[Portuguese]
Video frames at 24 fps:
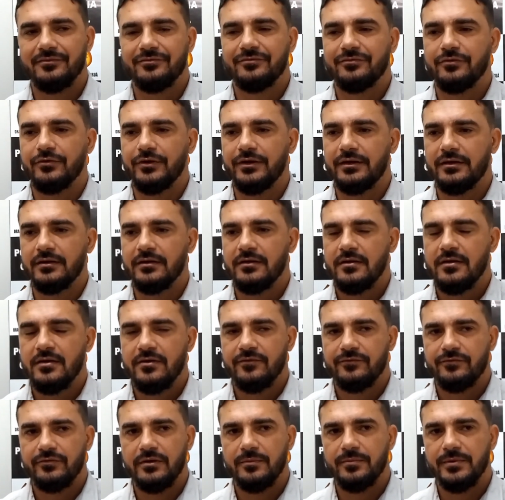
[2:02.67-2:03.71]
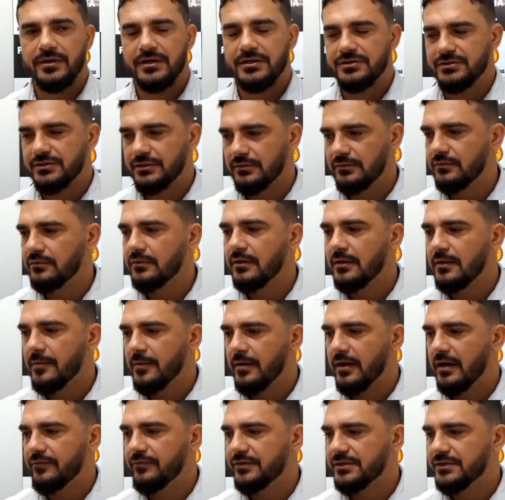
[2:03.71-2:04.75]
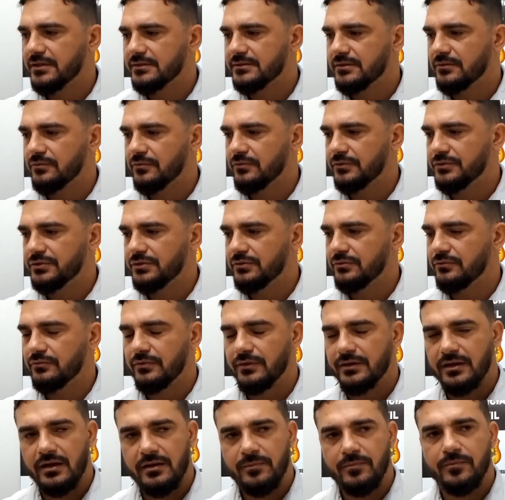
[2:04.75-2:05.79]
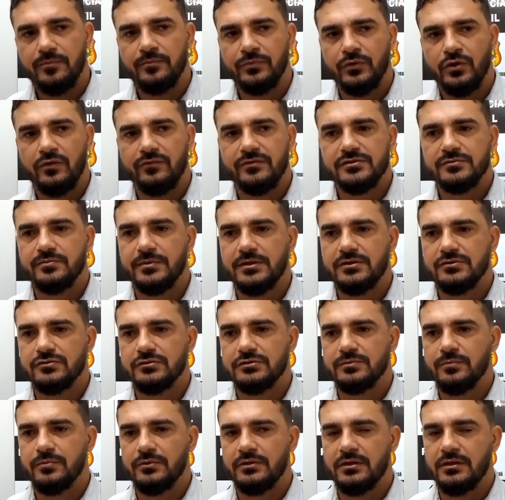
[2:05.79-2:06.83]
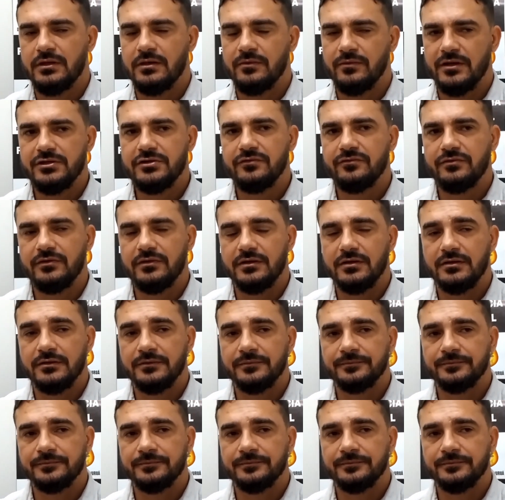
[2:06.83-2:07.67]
foi, foi apreendido, a investigação continua e aí novas prisões poderão advir.